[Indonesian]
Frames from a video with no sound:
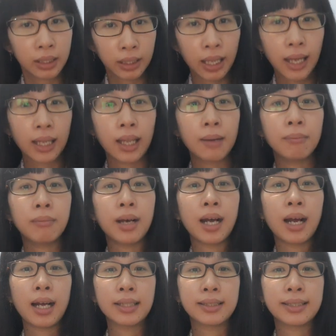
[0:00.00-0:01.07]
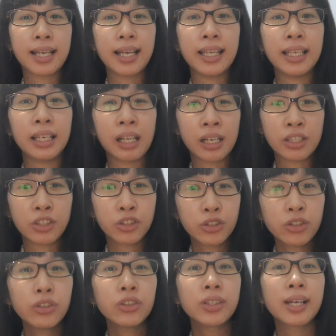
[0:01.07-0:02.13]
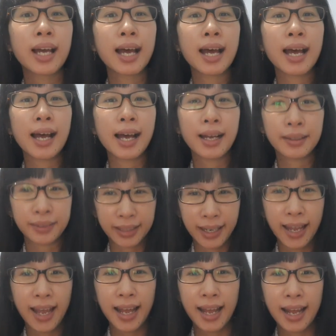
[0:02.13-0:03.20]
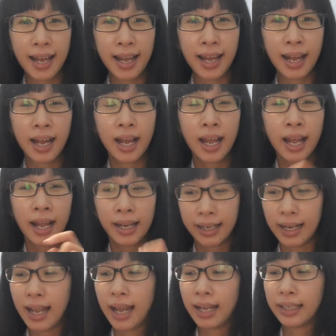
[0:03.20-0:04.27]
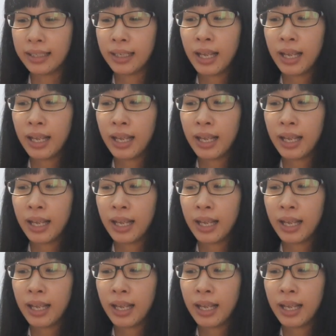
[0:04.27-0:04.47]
dalam bahasa Inggris juga. Nah, nah